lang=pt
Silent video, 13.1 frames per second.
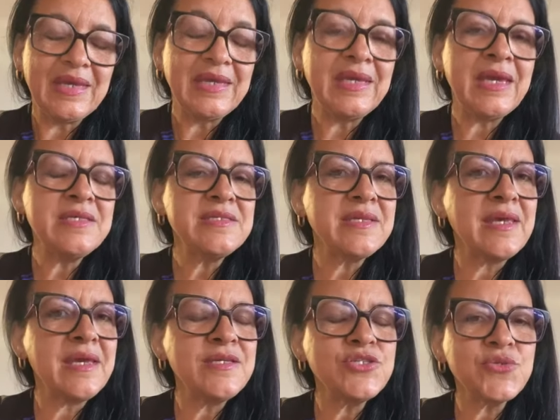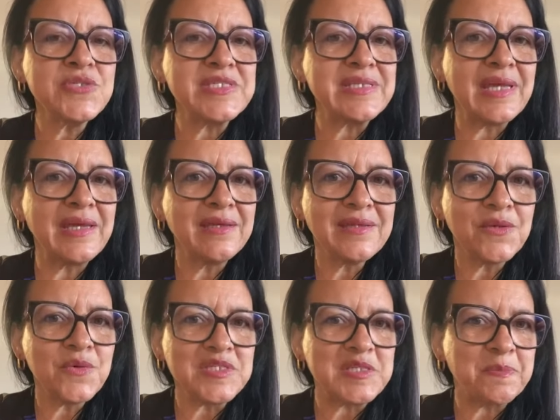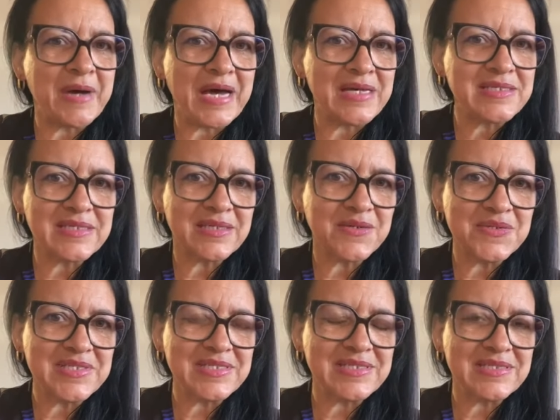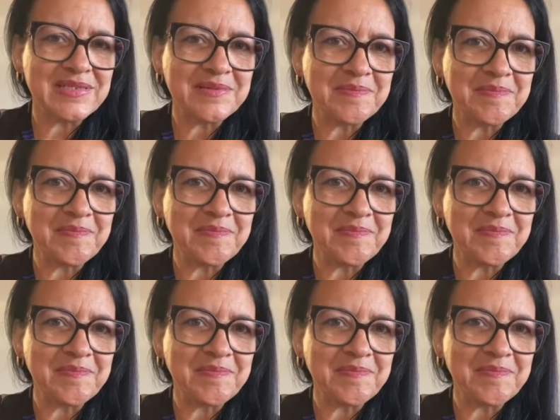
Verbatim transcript: né? Quem, quem sustenta os pássaros?